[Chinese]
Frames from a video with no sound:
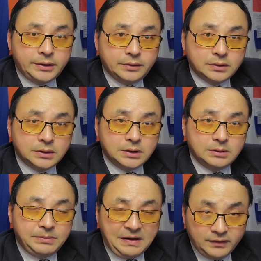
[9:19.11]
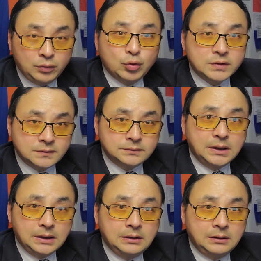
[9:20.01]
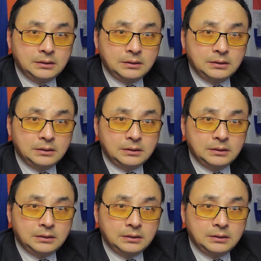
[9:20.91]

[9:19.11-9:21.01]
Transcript: 有个半分多钟的